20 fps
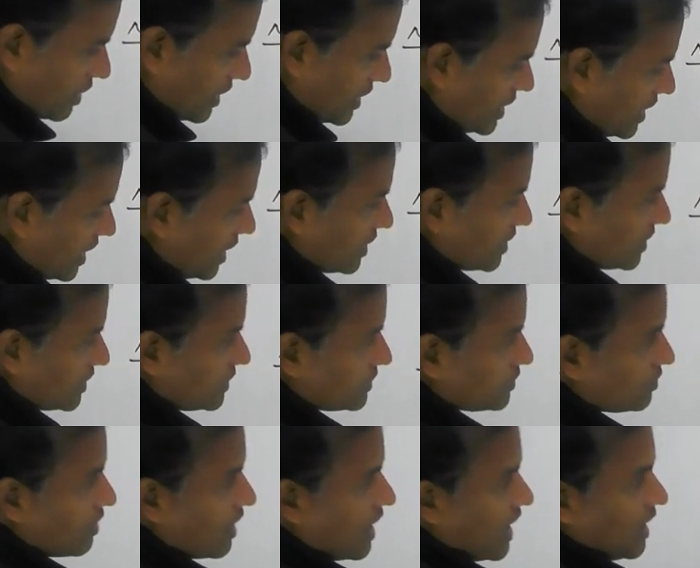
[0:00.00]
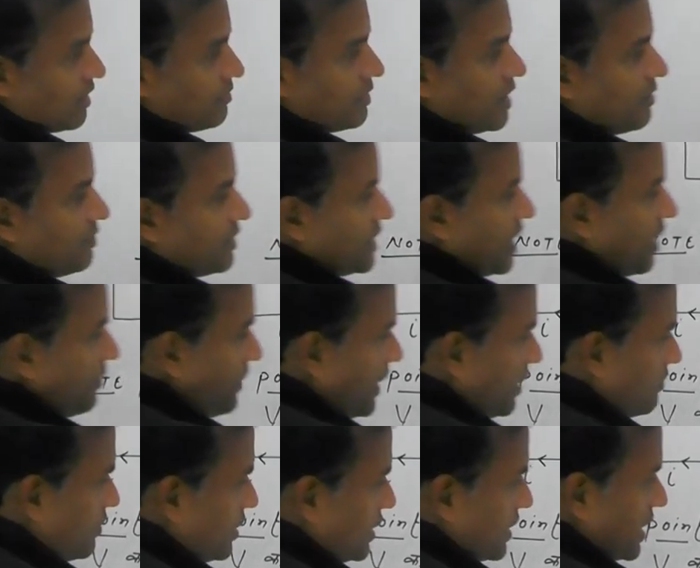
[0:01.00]
कट गया तो R बराबर क्या
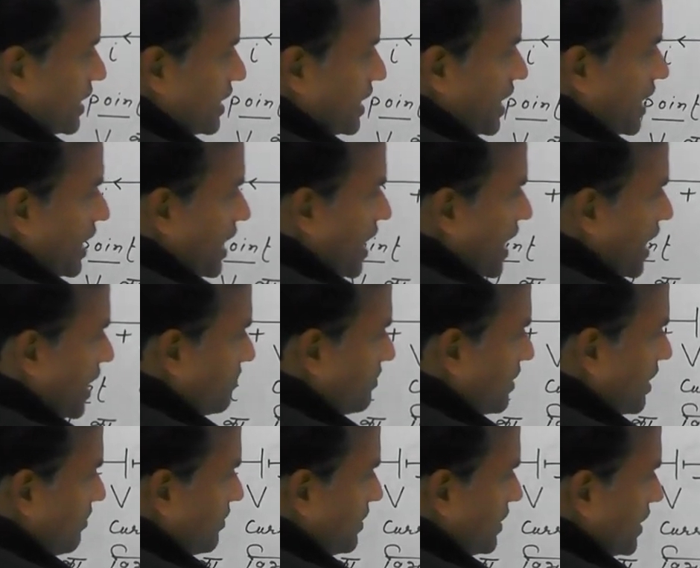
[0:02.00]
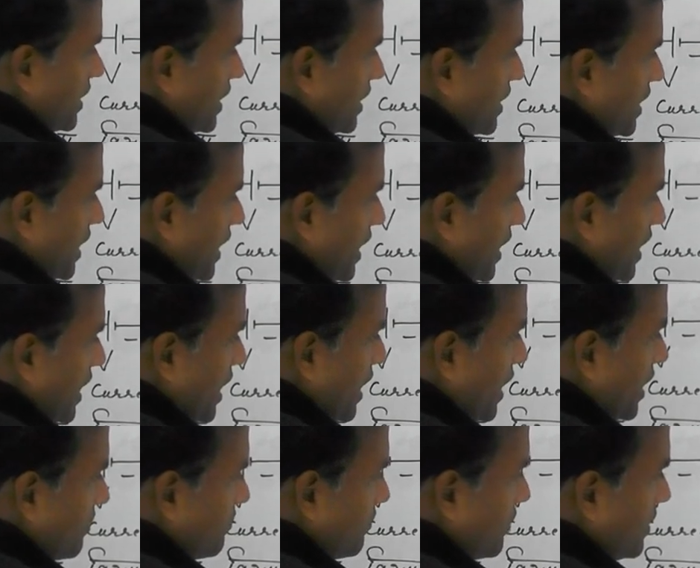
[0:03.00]
फार्मूला निकल का है R बराबर निकल का है
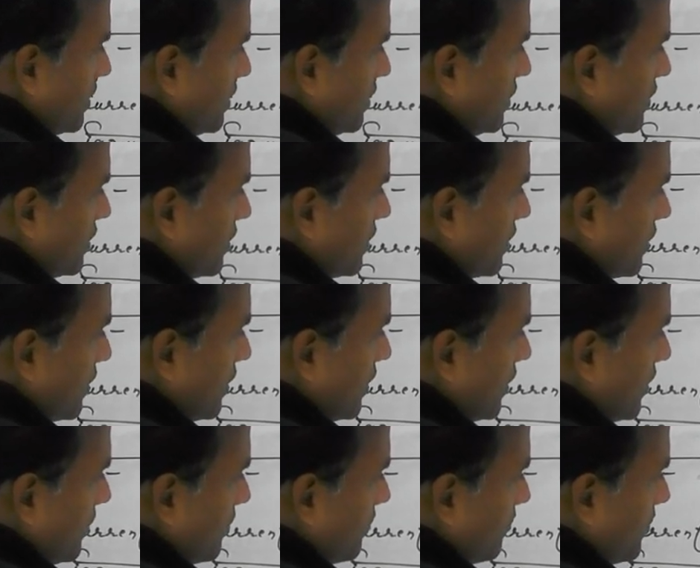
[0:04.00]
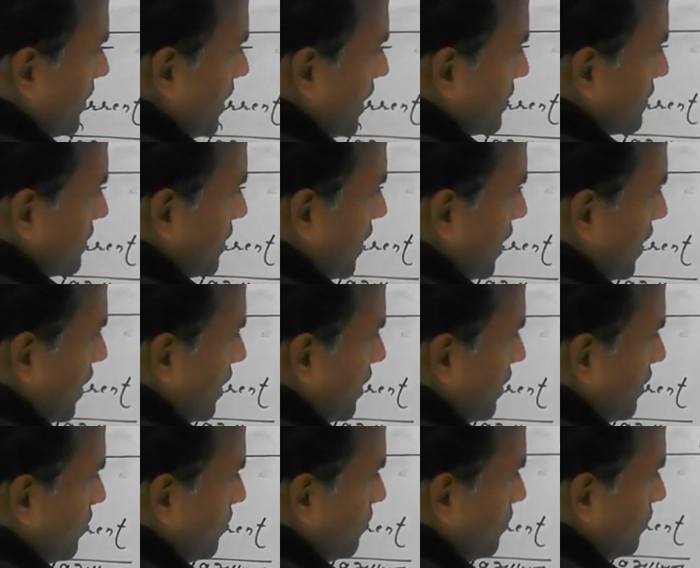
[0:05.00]
R1 वन प्लस
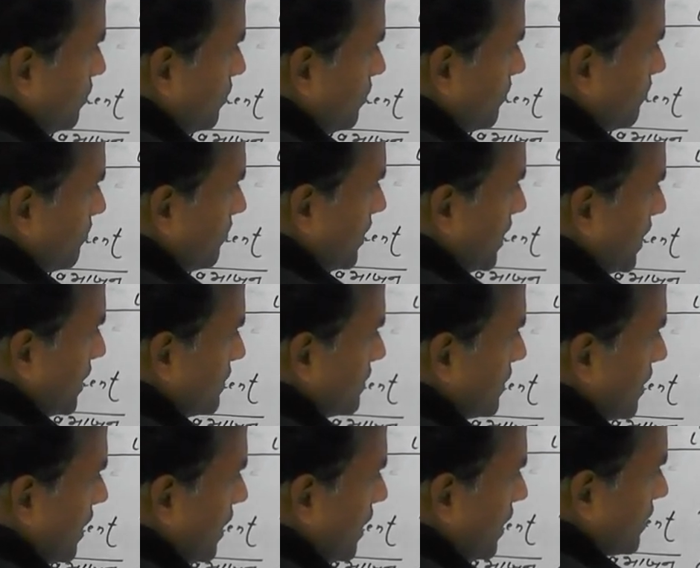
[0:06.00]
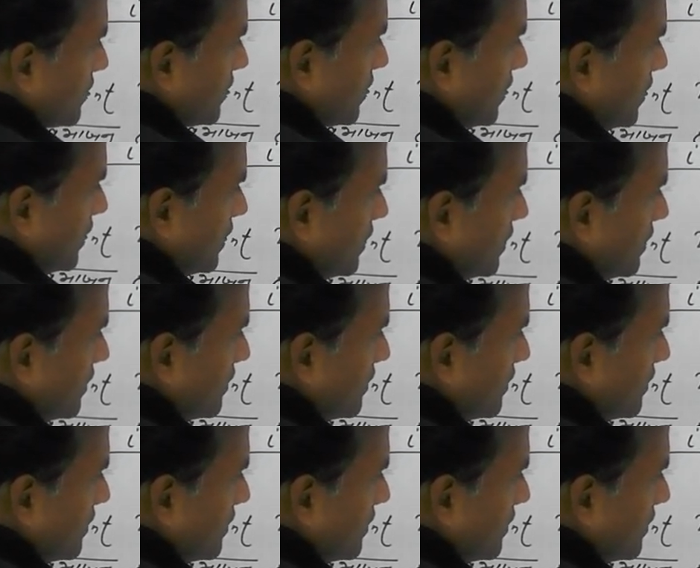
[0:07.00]
आर टू प्लस आर थ्री